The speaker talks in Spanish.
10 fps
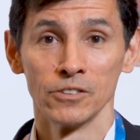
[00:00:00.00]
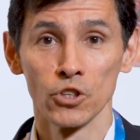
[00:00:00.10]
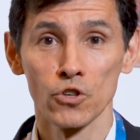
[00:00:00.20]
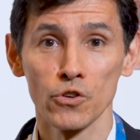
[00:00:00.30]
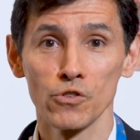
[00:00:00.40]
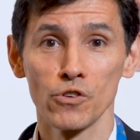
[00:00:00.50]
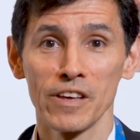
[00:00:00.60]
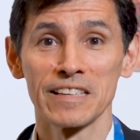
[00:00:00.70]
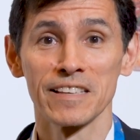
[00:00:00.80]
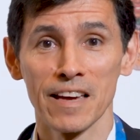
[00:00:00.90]
Yo soy uno
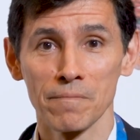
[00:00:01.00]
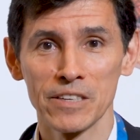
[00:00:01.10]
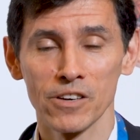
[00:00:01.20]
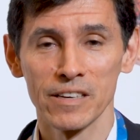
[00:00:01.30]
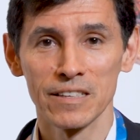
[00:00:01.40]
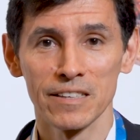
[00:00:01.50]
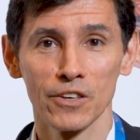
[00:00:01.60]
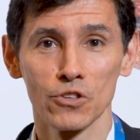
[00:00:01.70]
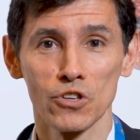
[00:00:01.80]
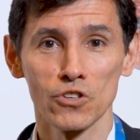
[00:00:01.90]
de 100 millones
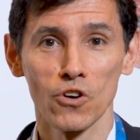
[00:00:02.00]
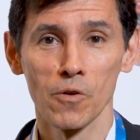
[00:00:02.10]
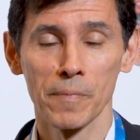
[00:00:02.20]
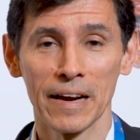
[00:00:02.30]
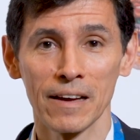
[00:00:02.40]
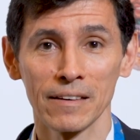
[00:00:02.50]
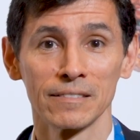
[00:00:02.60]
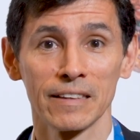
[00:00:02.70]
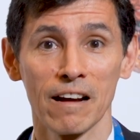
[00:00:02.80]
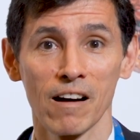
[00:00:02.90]
y uso Soho
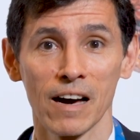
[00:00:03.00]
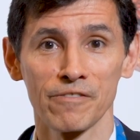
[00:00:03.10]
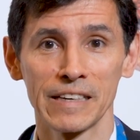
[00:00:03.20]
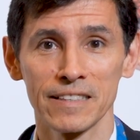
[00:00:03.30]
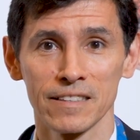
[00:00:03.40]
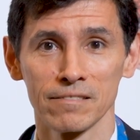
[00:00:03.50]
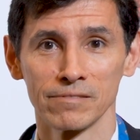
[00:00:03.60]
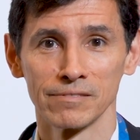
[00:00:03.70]
para trabajar feliz.